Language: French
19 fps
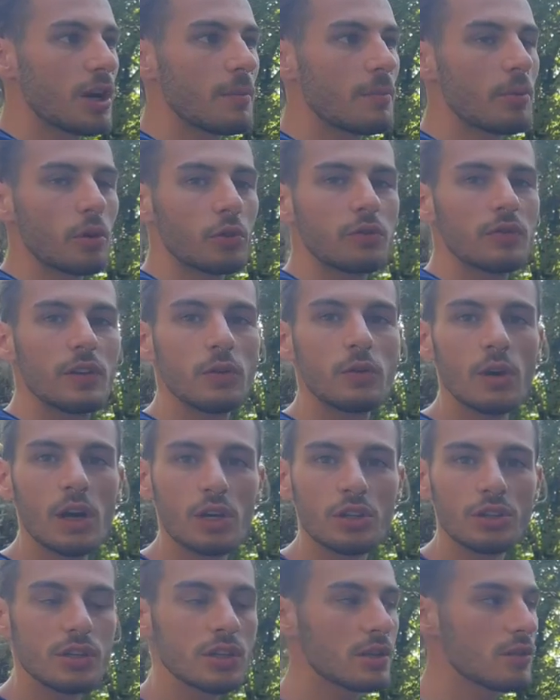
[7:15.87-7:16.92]
un porte-vélo
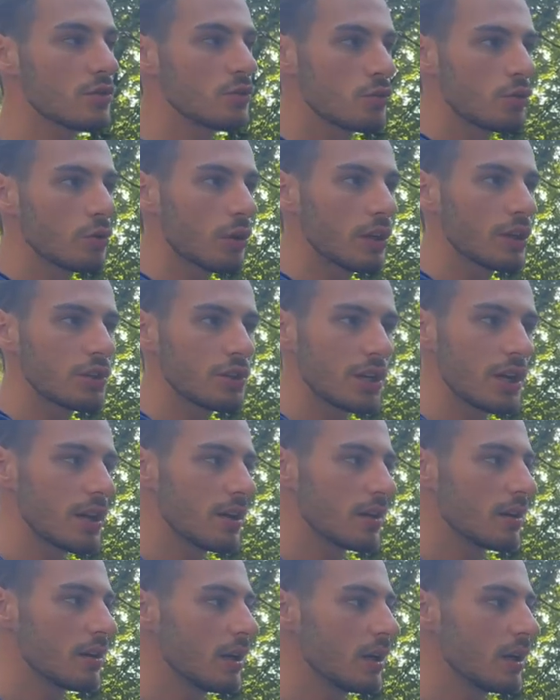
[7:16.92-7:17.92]
acheté sur l'échelle,